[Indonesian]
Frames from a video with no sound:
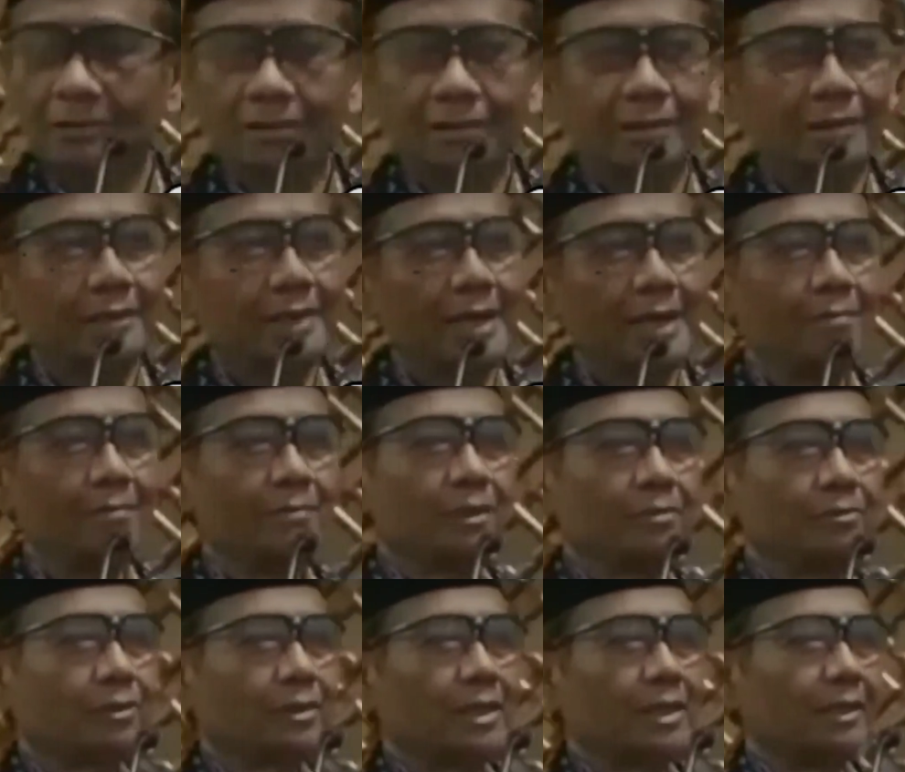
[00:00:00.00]
Yang
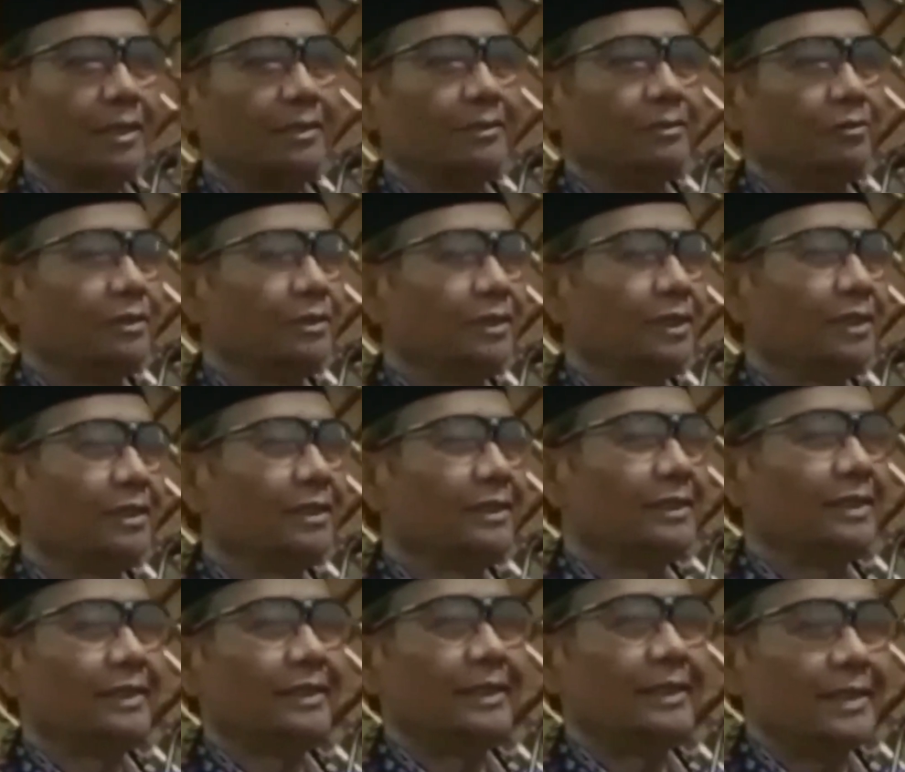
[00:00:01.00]
merusak Indonesia ini
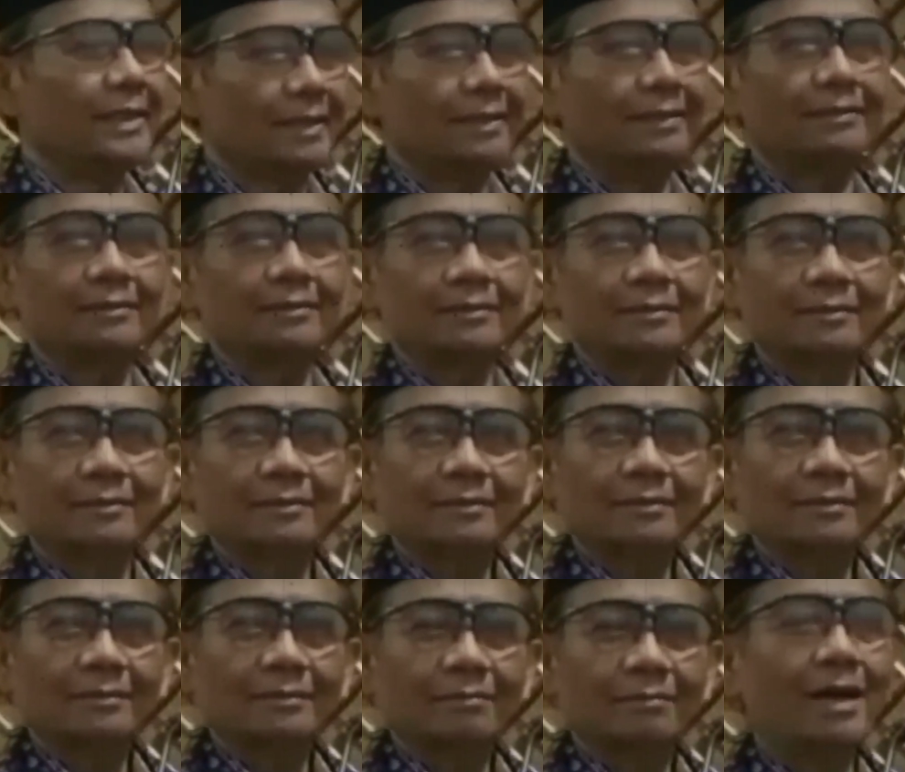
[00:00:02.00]
adalah
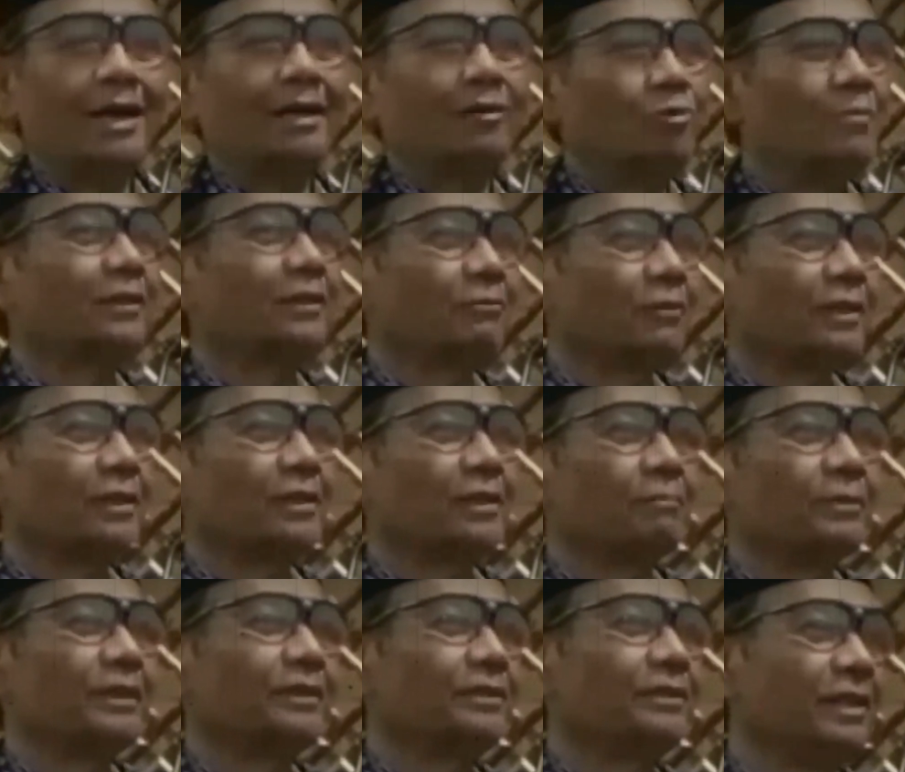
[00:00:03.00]
maklumat wakil
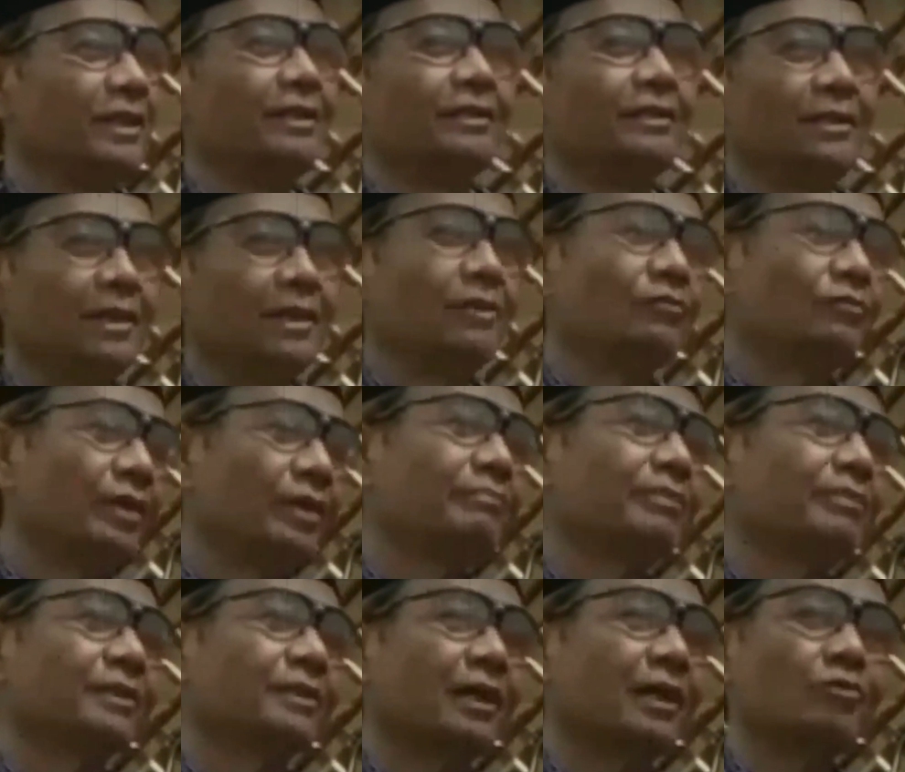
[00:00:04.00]
presiden 3
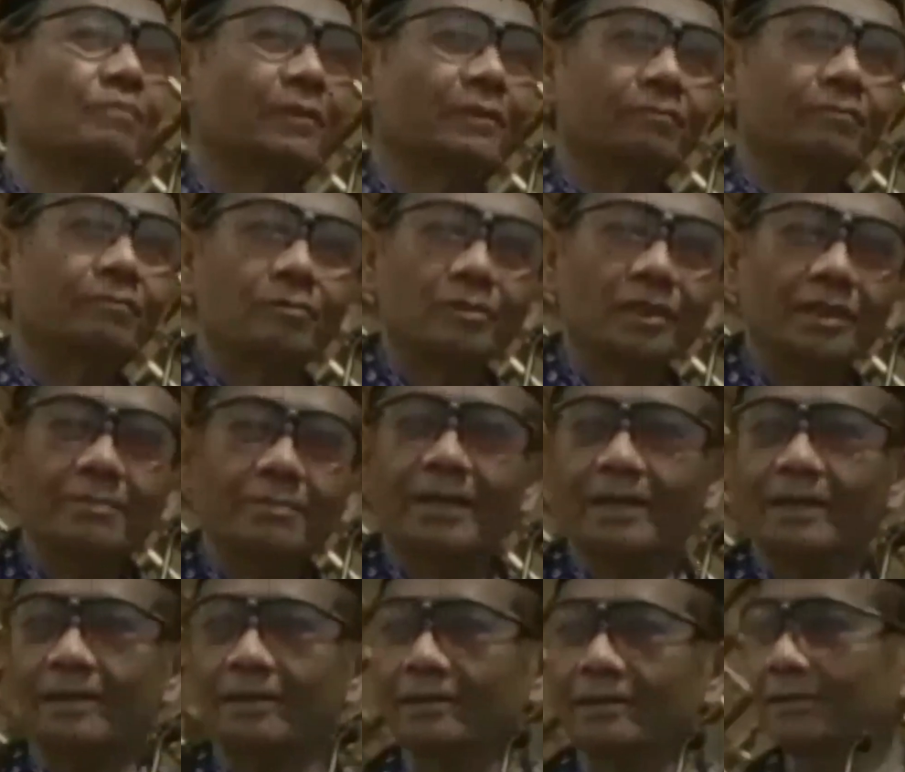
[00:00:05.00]
November tahun
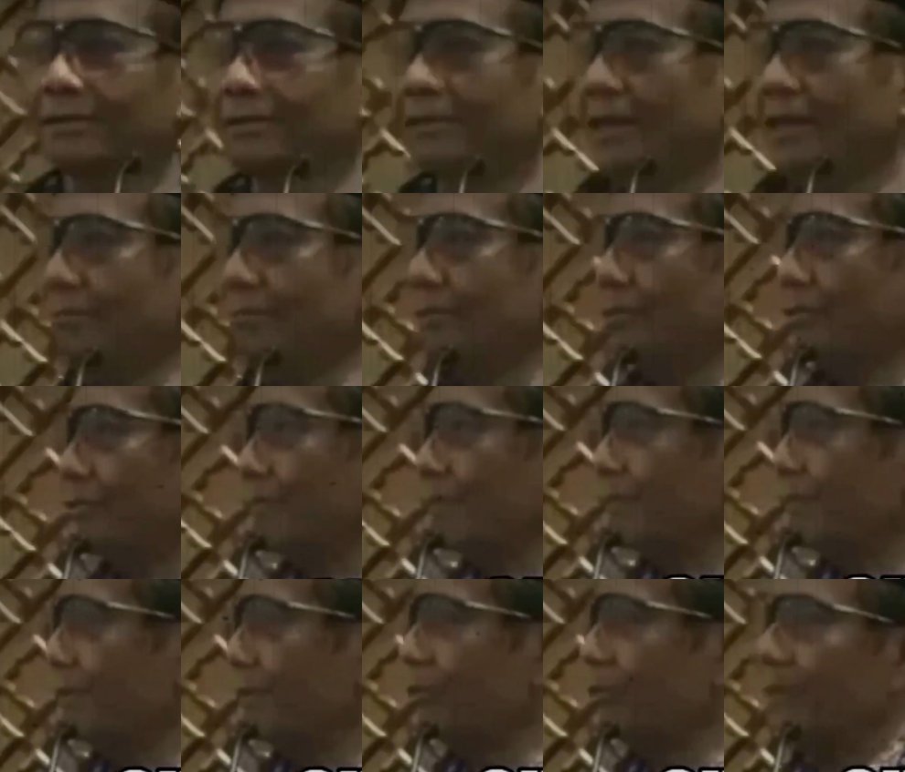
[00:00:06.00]
45 yang menyuruh
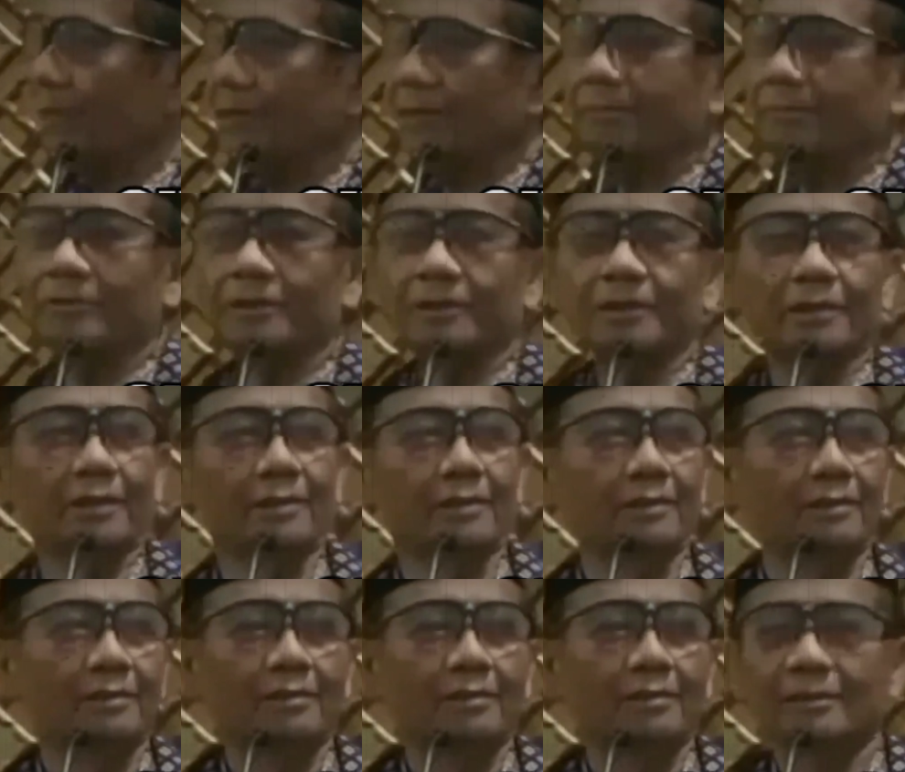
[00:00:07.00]
membentuk partai politik
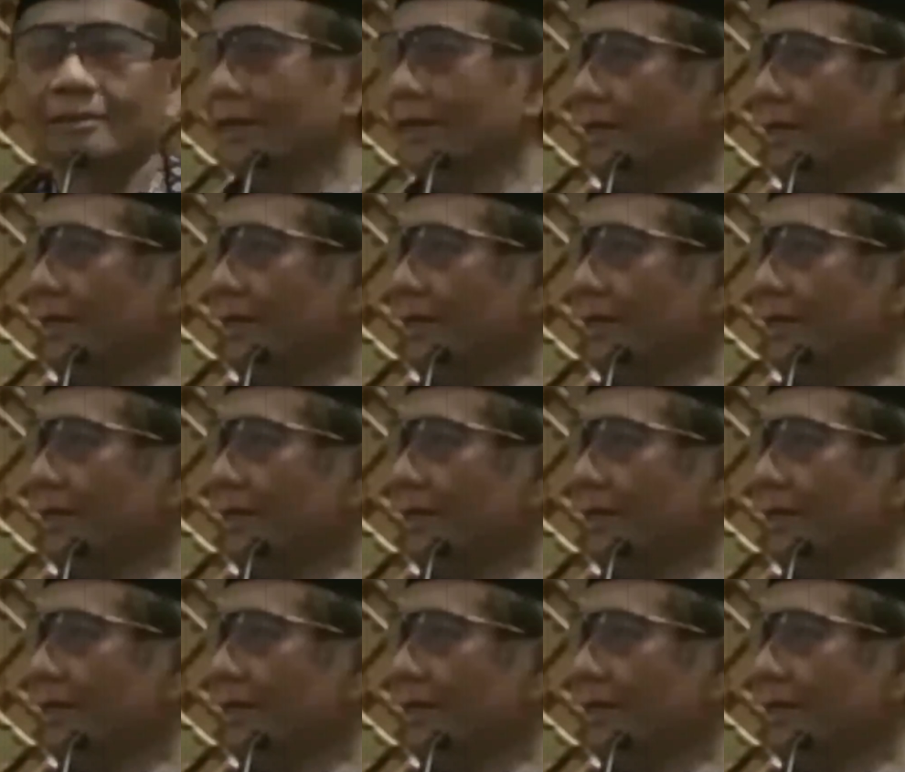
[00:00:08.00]
sehingga